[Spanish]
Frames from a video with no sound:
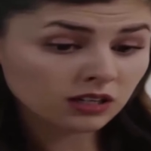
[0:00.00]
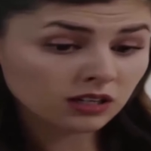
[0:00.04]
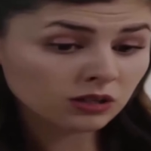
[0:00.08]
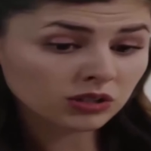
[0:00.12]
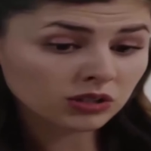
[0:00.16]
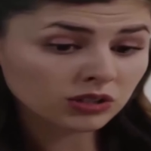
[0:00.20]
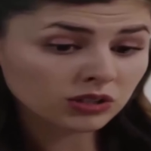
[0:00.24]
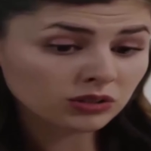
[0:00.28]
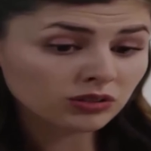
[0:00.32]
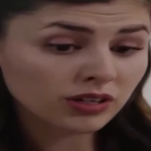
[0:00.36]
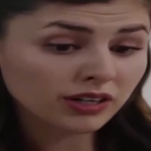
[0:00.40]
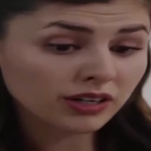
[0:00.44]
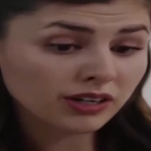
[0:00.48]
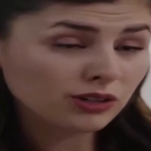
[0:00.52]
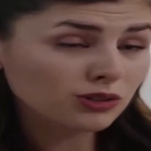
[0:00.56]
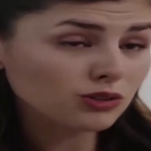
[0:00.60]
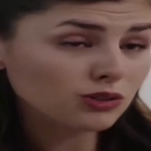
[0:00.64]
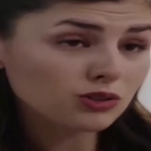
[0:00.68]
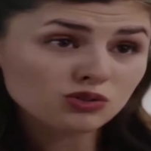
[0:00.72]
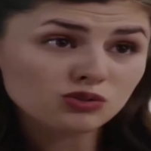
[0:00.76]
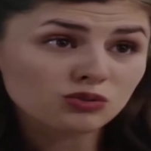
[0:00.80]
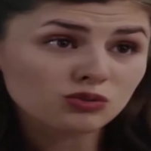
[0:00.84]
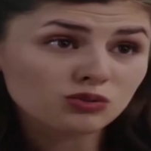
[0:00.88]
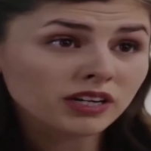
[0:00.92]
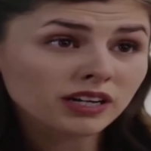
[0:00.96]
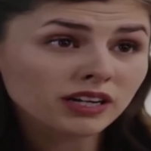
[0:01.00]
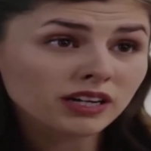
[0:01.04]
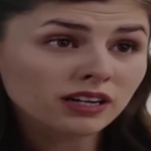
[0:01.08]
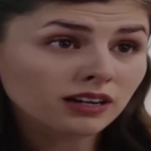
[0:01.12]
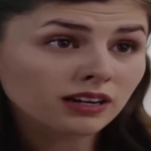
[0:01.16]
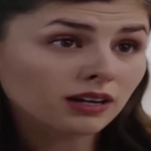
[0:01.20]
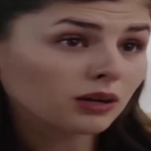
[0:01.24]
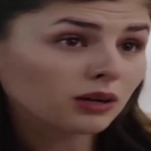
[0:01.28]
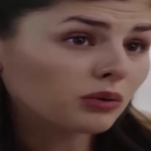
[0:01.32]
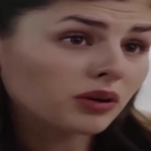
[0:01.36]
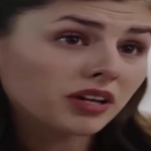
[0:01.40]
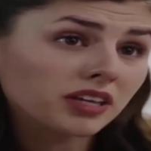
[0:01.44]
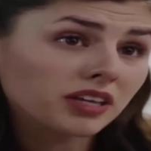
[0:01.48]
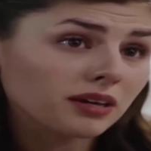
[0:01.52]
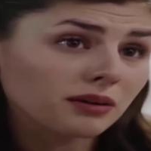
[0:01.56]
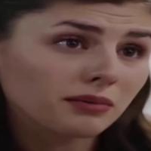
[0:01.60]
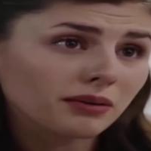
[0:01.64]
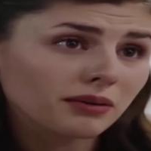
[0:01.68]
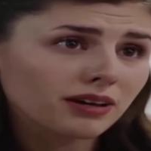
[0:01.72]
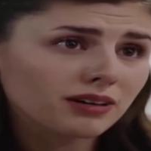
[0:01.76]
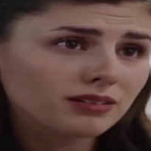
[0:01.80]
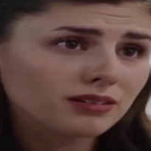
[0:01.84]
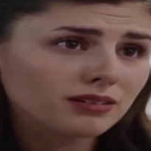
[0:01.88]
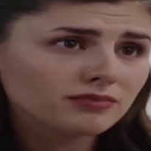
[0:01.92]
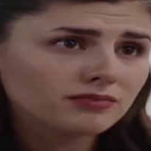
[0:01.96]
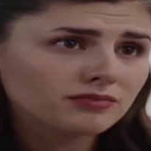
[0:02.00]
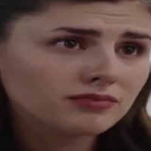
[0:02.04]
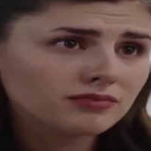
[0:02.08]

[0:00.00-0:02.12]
que cuando el río suena, agua lleva.